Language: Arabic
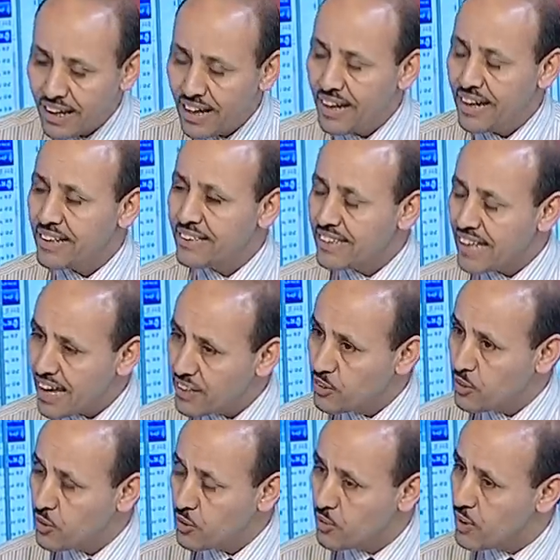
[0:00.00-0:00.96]
قالت
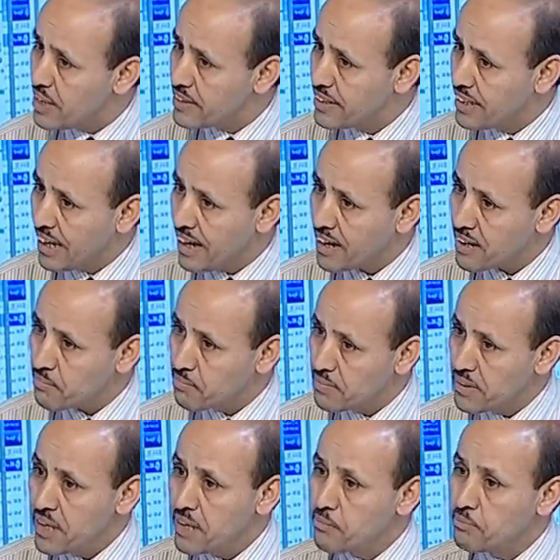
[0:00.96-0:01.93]
أدخل هذه الحرب
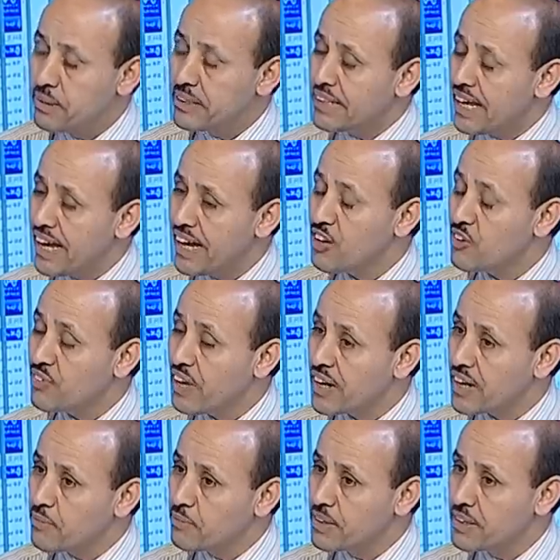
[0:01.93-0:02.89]
بتحالف
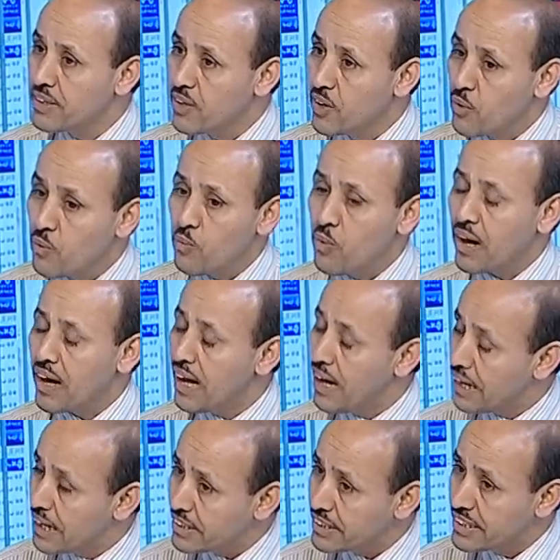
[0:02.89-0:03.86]
عربي
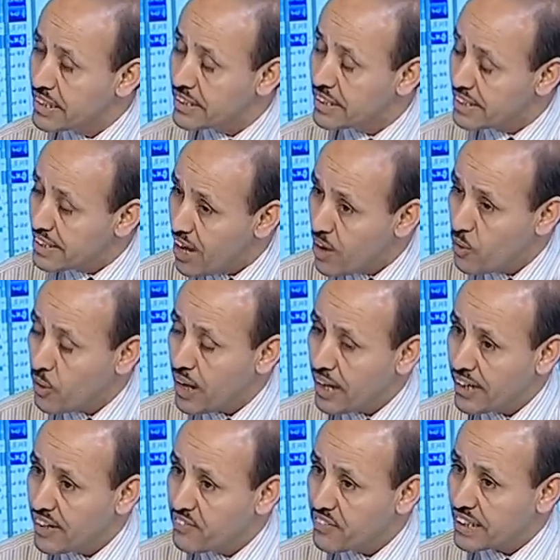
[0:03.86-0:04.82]
وقالت نتنياهو
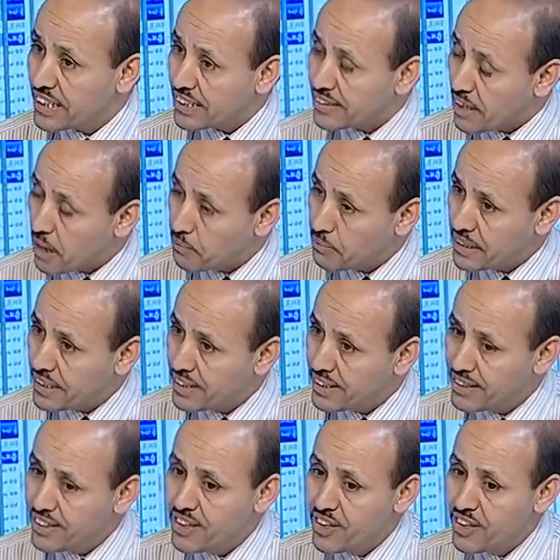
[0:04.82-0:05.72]
قال في خطابه